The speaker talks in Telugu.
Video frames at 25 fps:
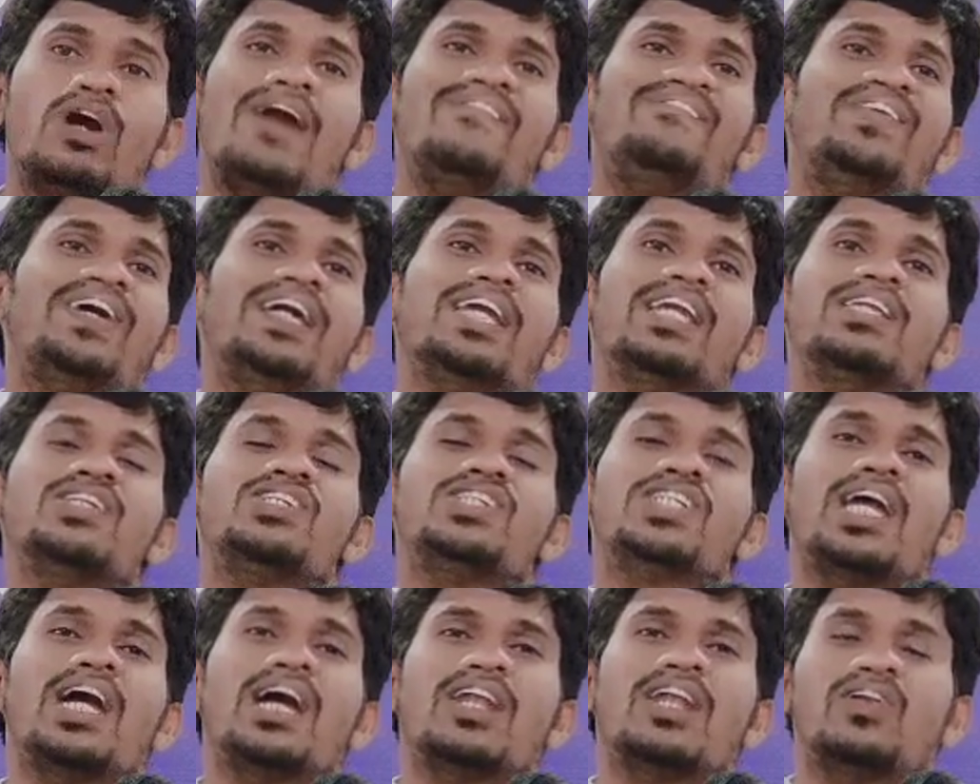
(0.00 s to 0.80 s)

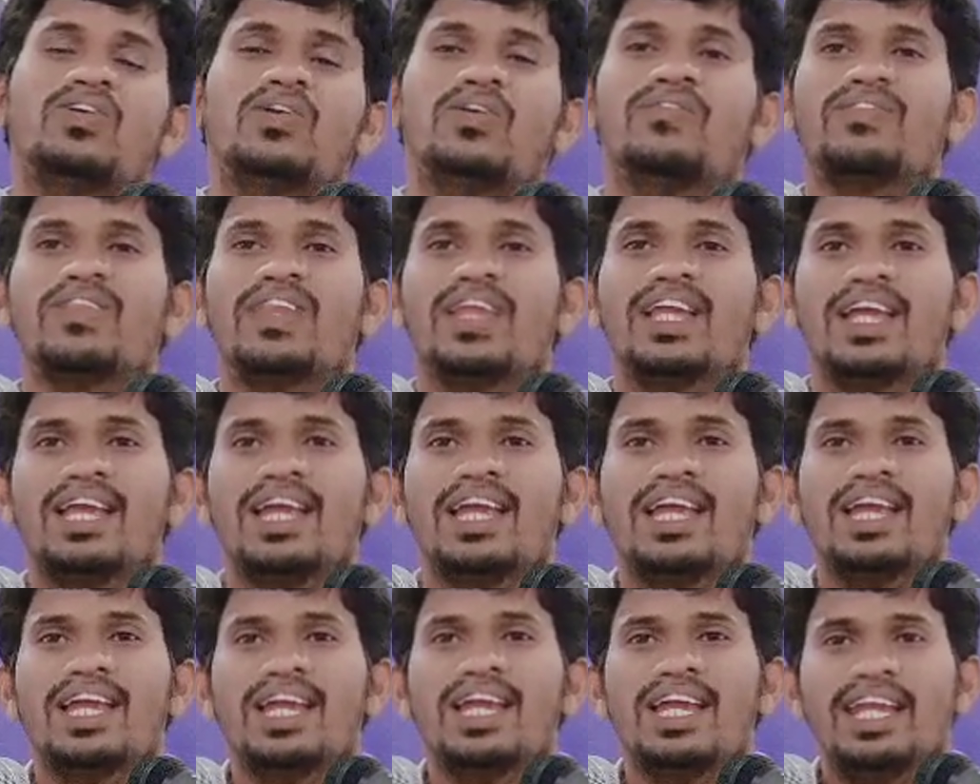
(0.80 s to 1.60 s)
అప్పగించారు
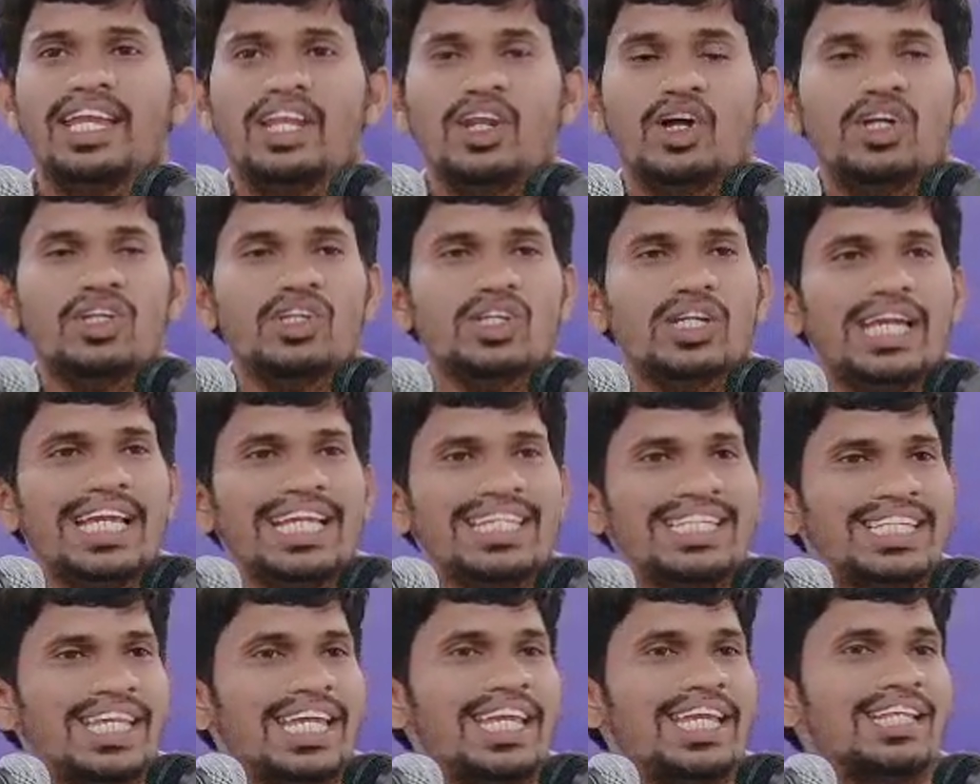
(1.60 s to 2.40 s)
ఈరోజు
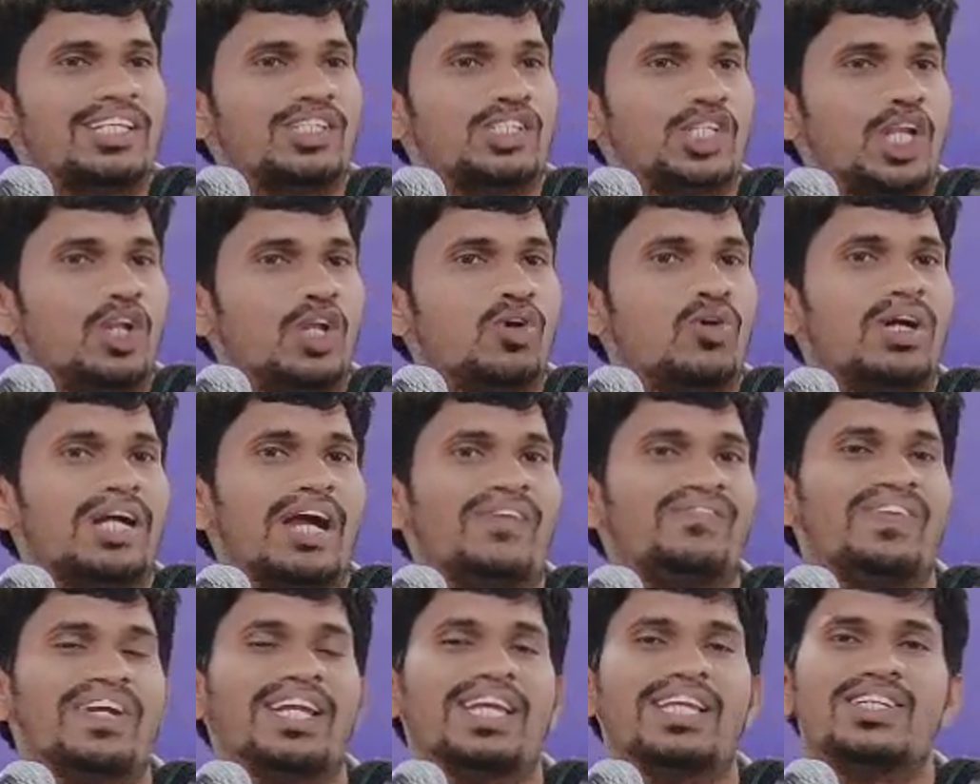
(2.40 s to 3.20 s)
ఏసైని సిలువకు
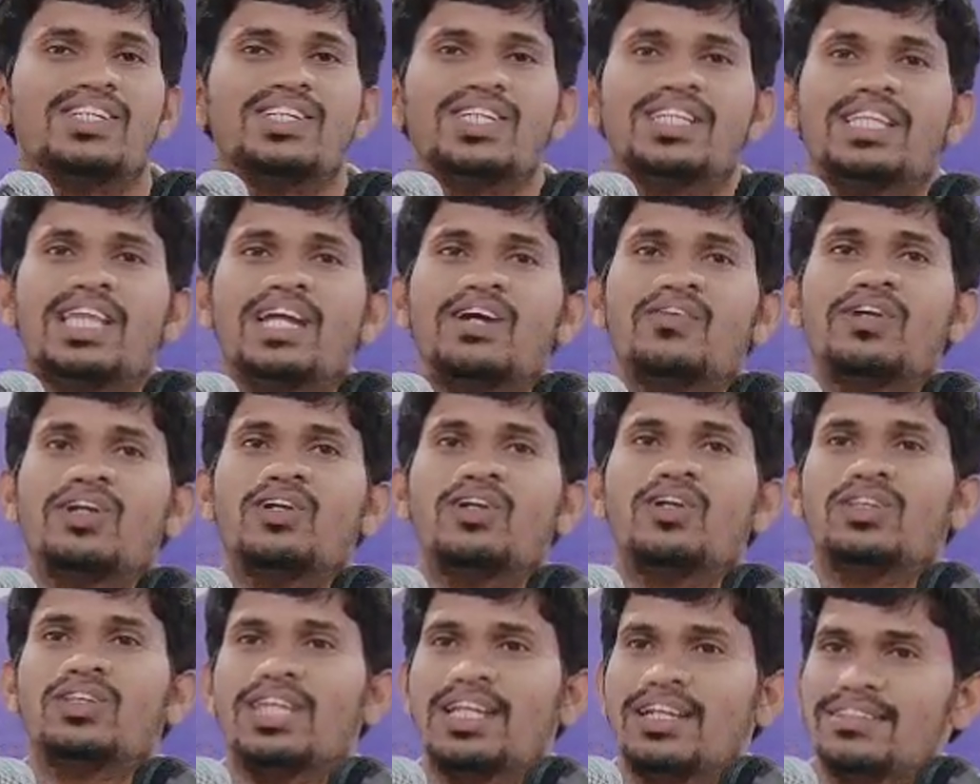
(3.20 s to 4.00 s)
అప్పగించింది ఎవరో
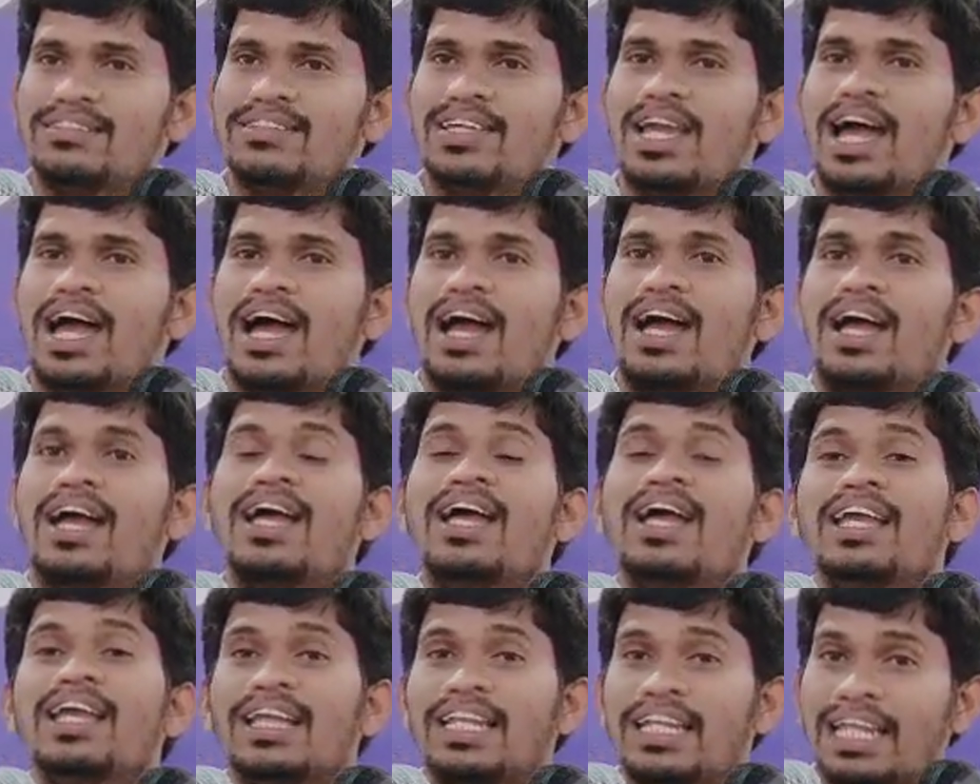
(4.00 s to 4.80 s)
తెలుసా
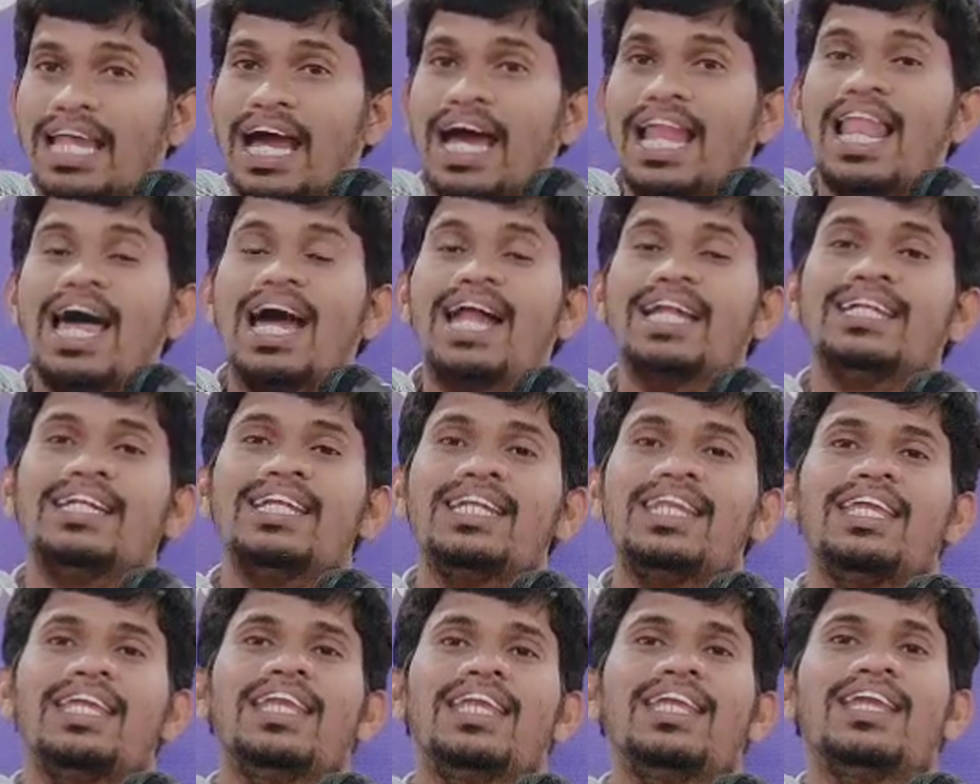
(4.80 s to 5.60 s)

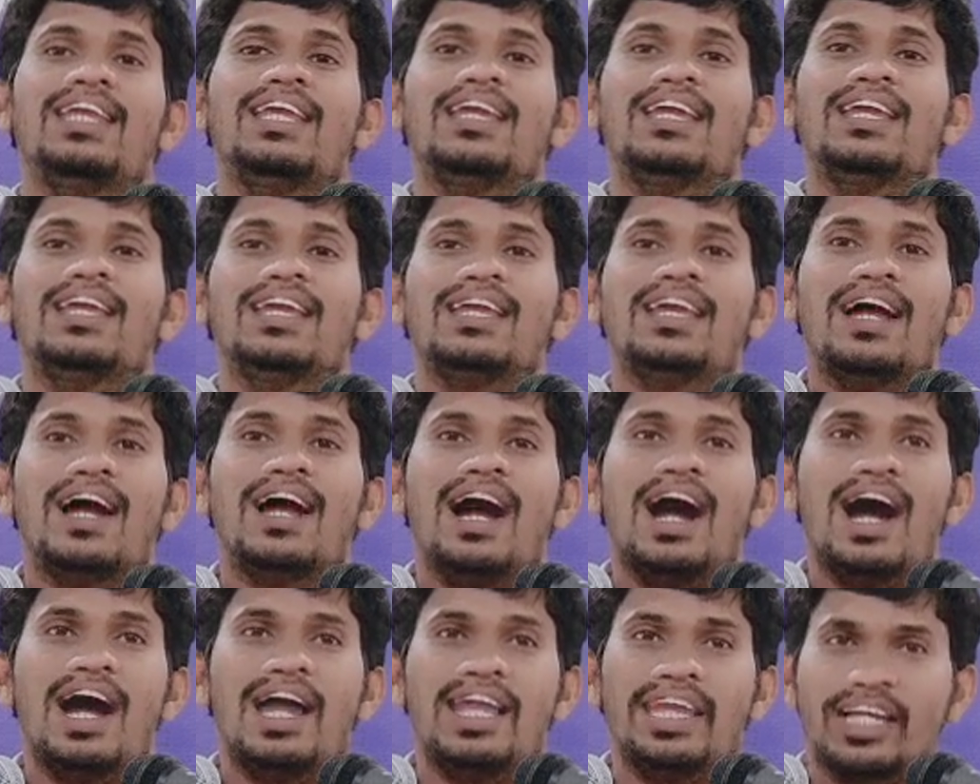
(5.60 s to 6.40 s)
నాలాంటి
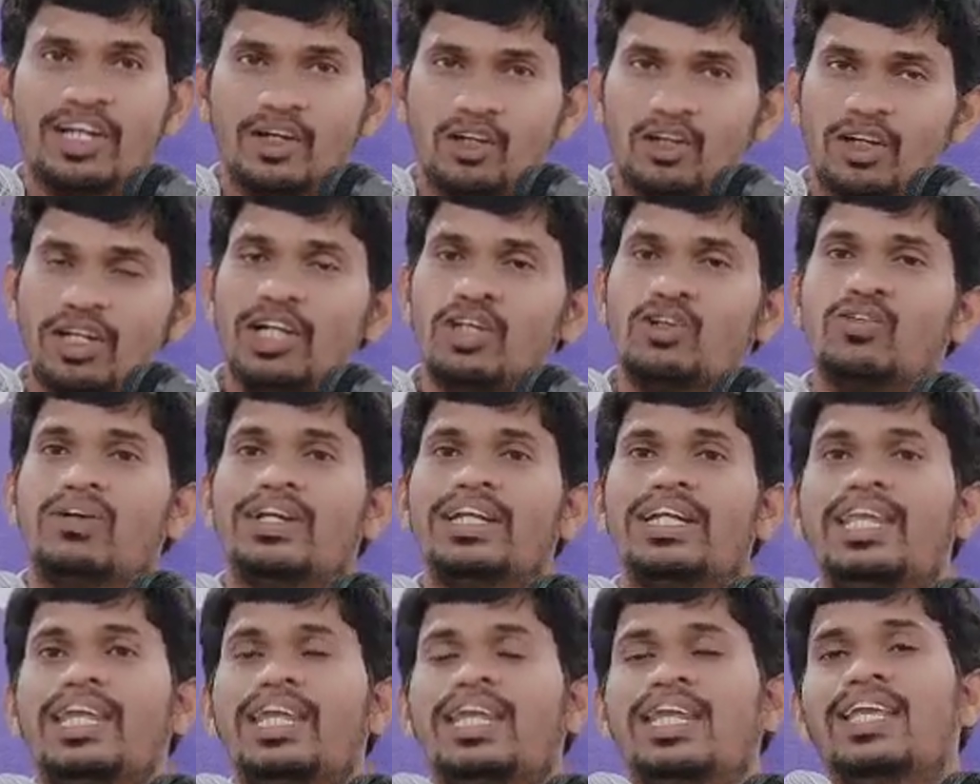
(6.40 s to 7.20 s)
ఇక్కడ
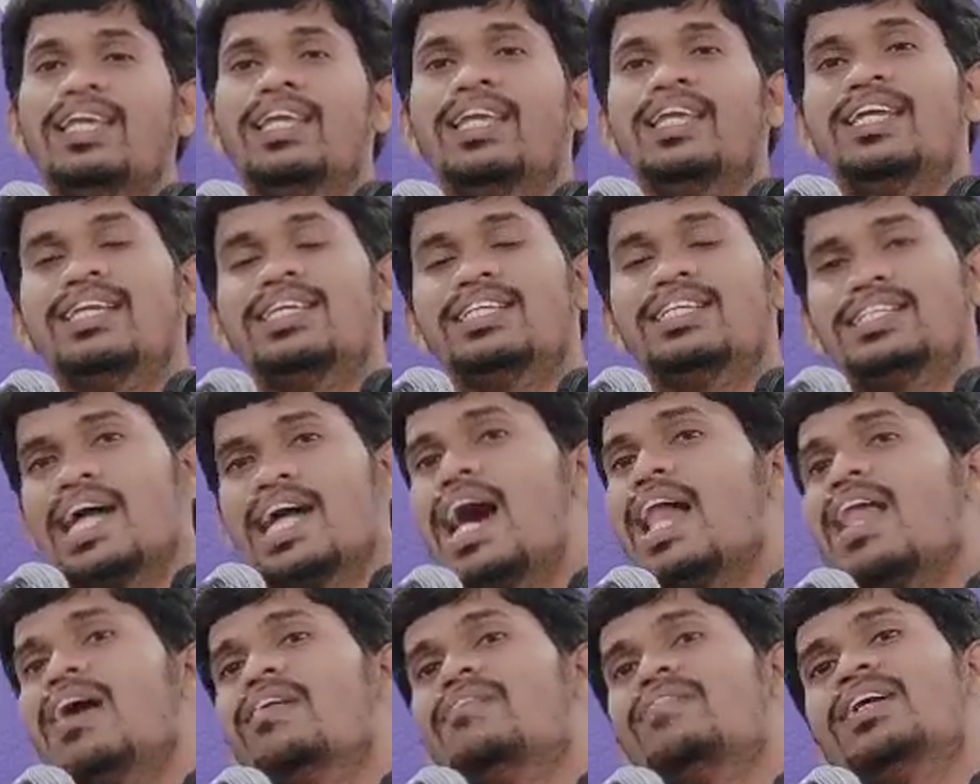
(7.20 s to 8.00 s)
ఉన్నటువంటి
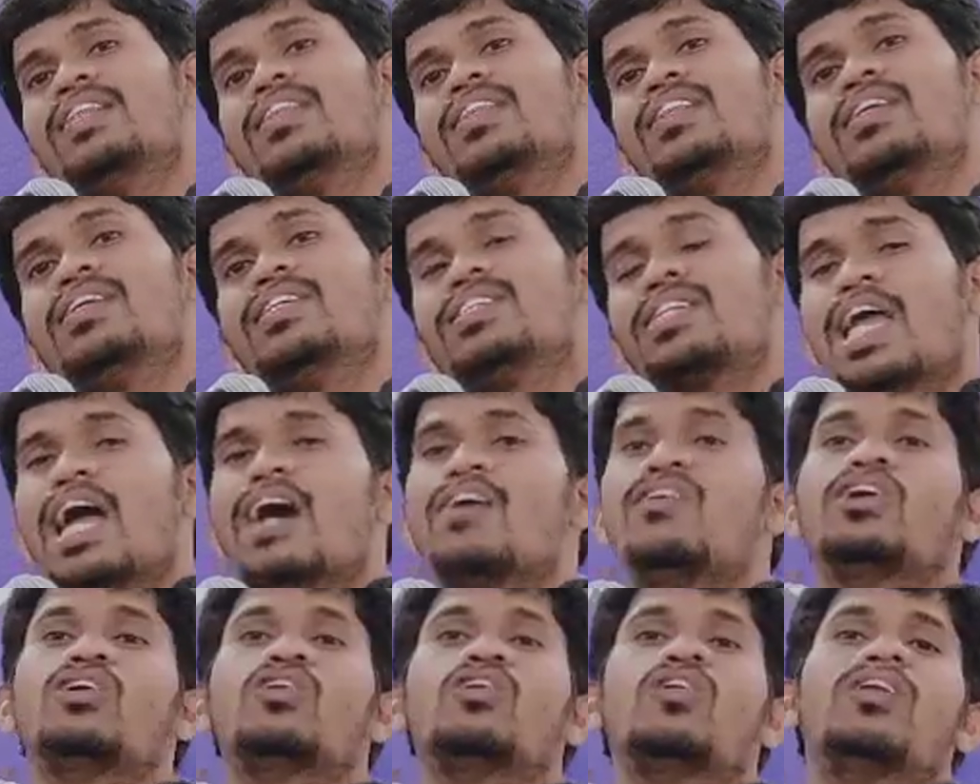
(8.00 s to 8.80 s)
చాలామంది
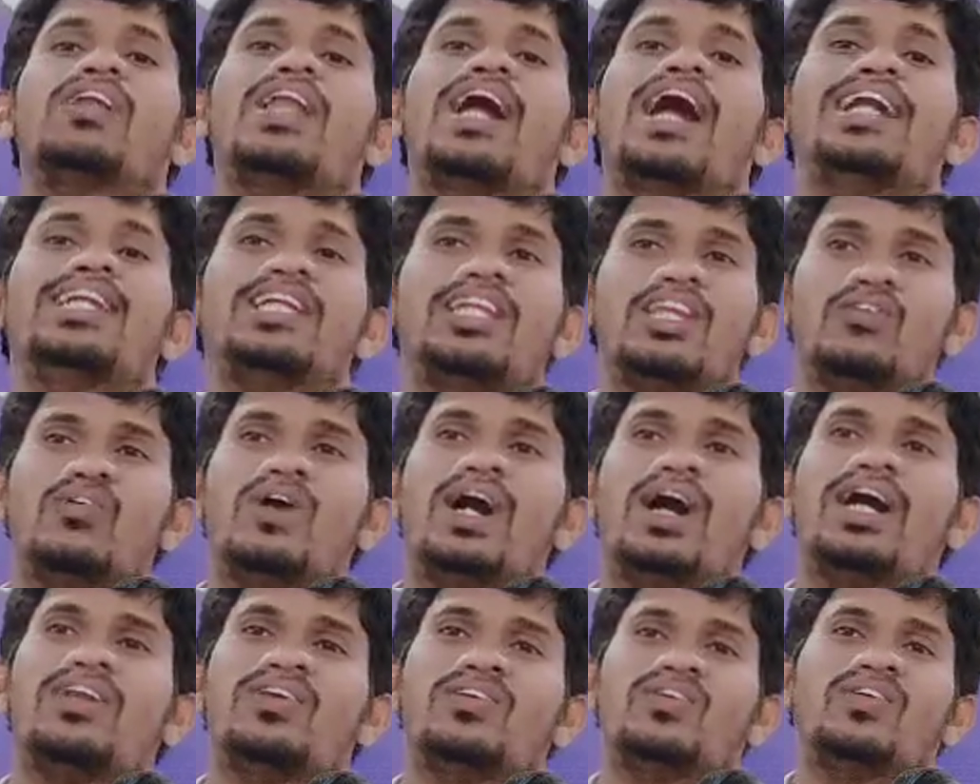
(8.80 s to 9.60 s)
సేవకులు లాంటి
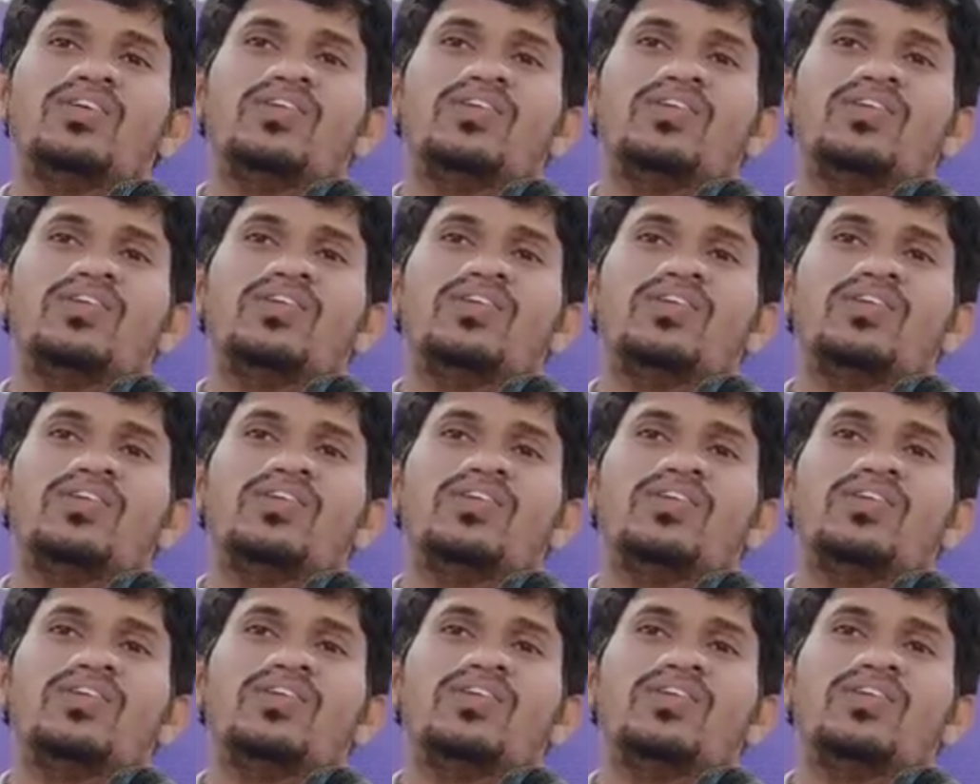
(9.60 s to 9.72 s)
వారు